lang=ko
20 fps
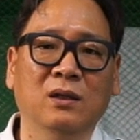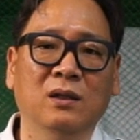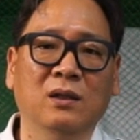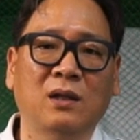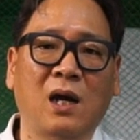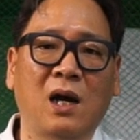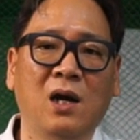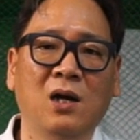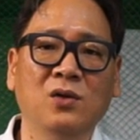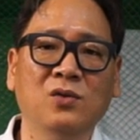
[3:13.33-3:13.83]

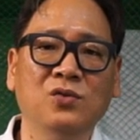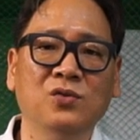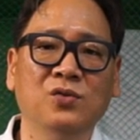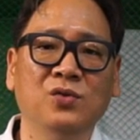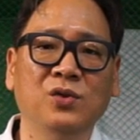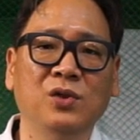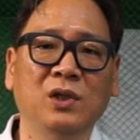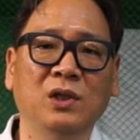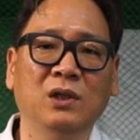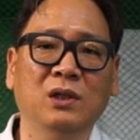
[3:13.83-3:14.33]

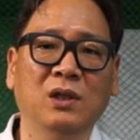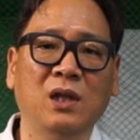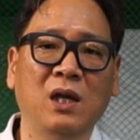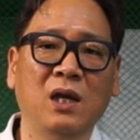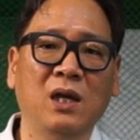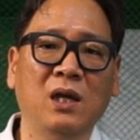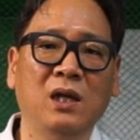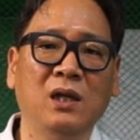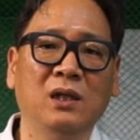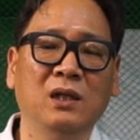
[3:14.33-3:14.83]
다운스윙
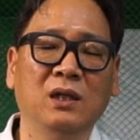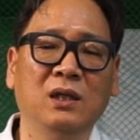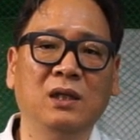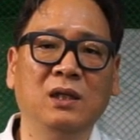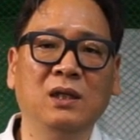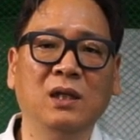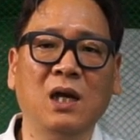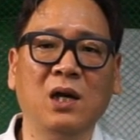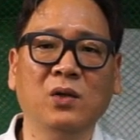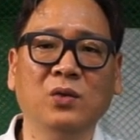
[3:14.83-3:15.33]
때
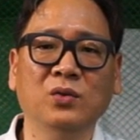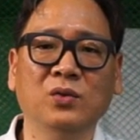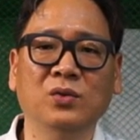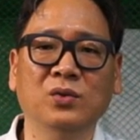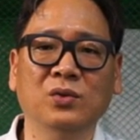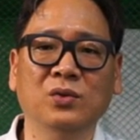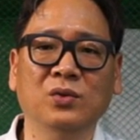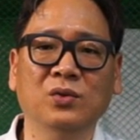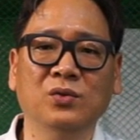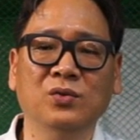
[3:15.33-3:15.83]

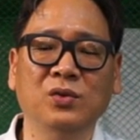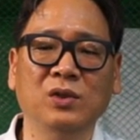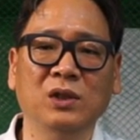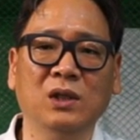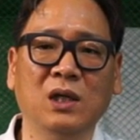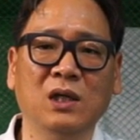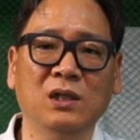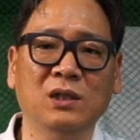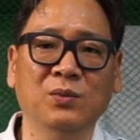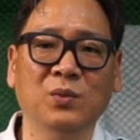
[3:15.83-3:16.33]
인아웃으로
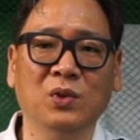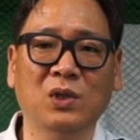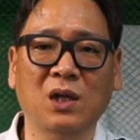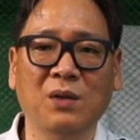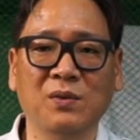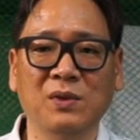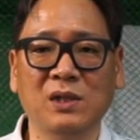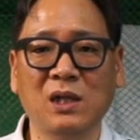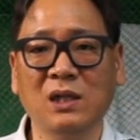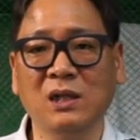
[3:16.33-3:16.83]
스윙하지
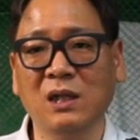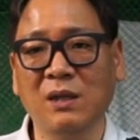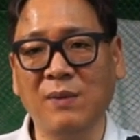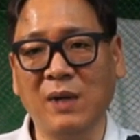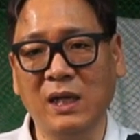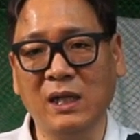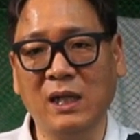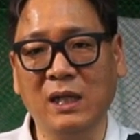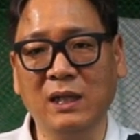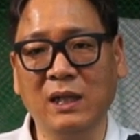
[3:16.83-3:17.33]
못하면 생크가
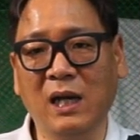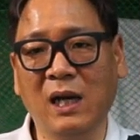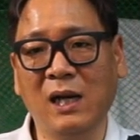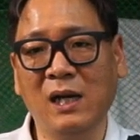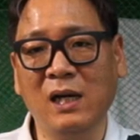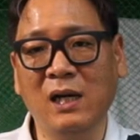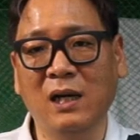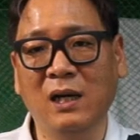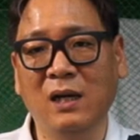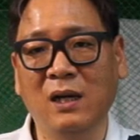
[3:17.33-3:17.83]
많이
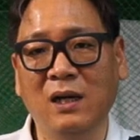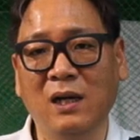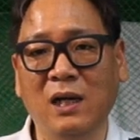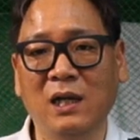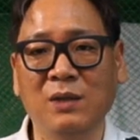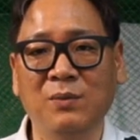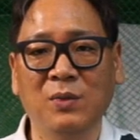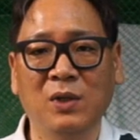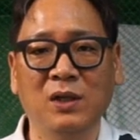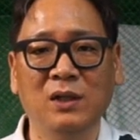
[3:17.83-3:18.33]
난다,
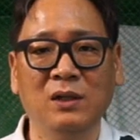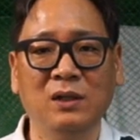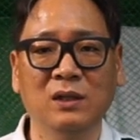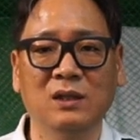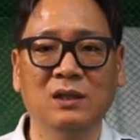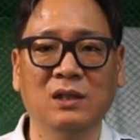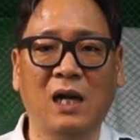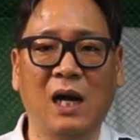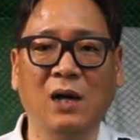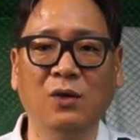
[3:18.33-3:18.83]
아니면
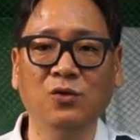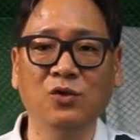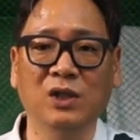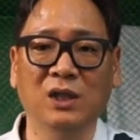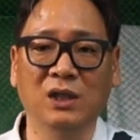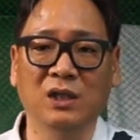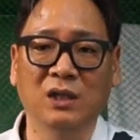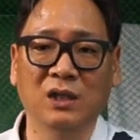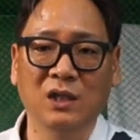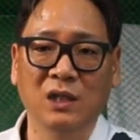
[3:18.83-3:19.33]

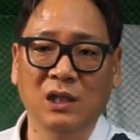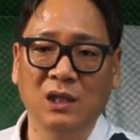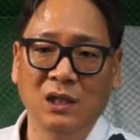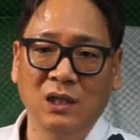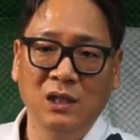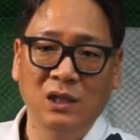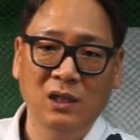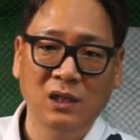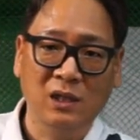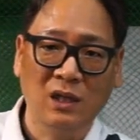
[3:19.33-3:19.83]
아웃인,
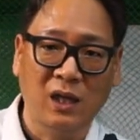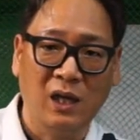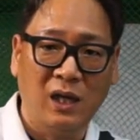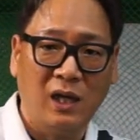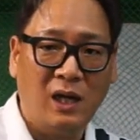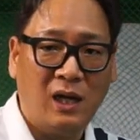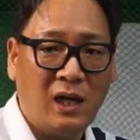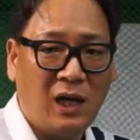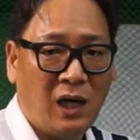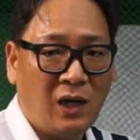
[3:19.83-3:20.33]

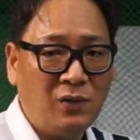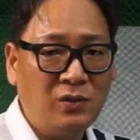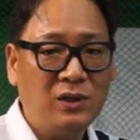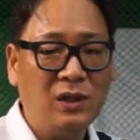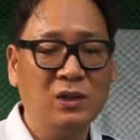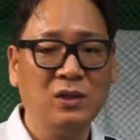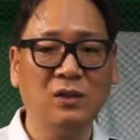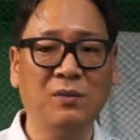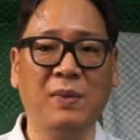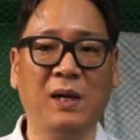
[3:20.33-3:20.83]
이렇게
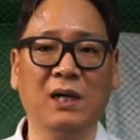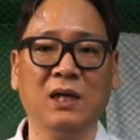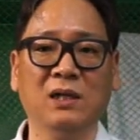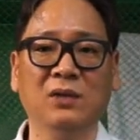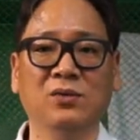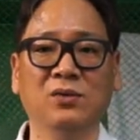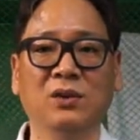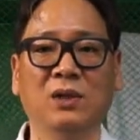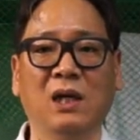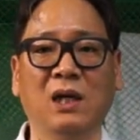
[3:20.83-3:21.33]
아웃에서
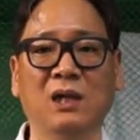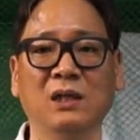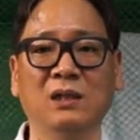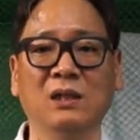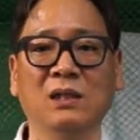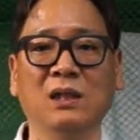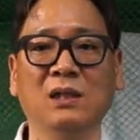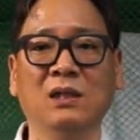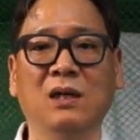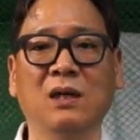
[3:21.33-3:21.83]
바깥으로 나갈
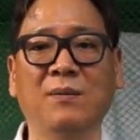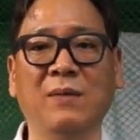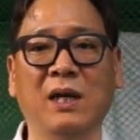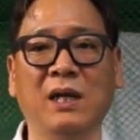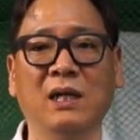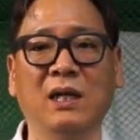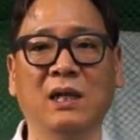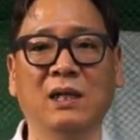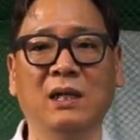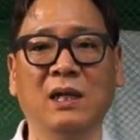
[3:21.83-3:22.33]
때 생크가
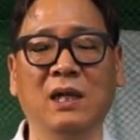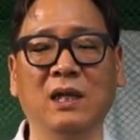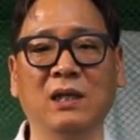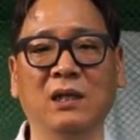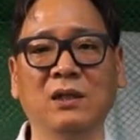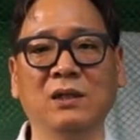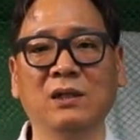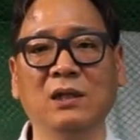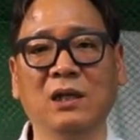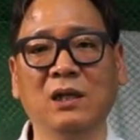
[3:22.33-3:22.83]
많이 난다,
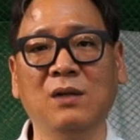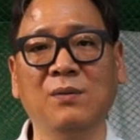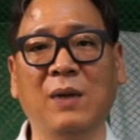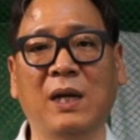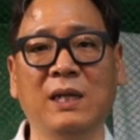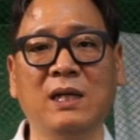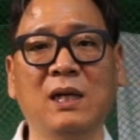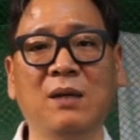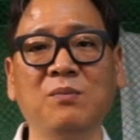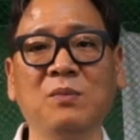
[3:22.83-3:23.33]
이런 얘기를
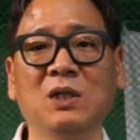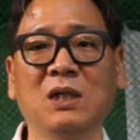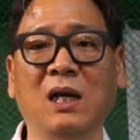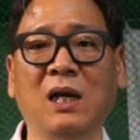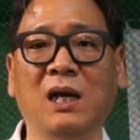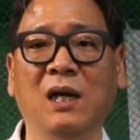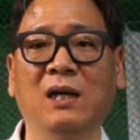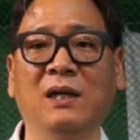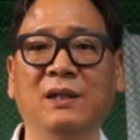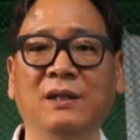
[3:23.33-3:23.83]
많이
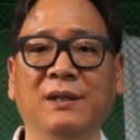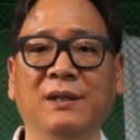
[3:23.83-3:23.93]
합니다.